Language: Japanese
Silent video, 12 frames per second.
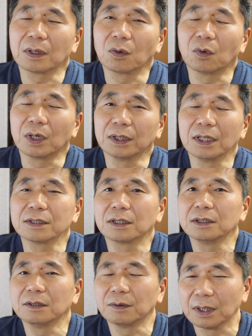お花屋さ
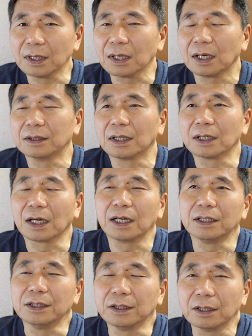んにはね花
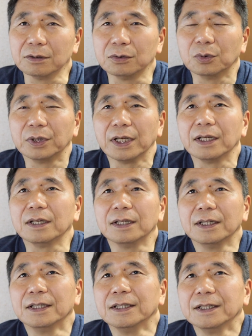買いに行けるので
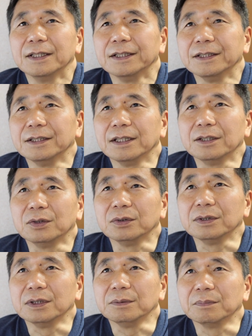家
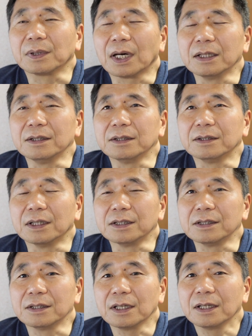に帰って
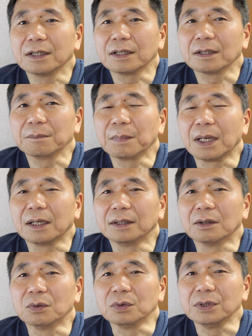きて、まあ、
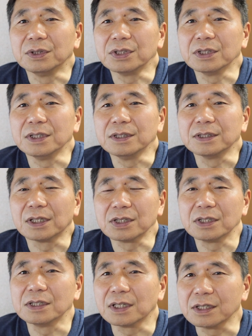花を一輪挿
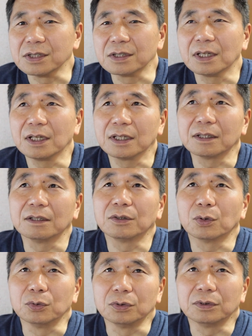しに挿して
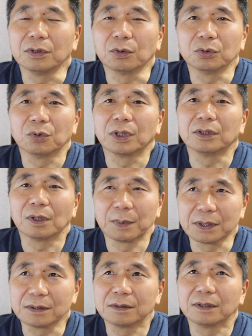撮るっていうことをやって
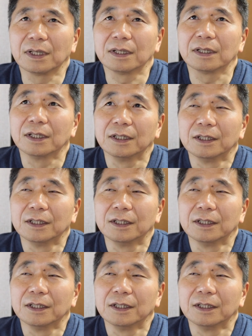ます。で、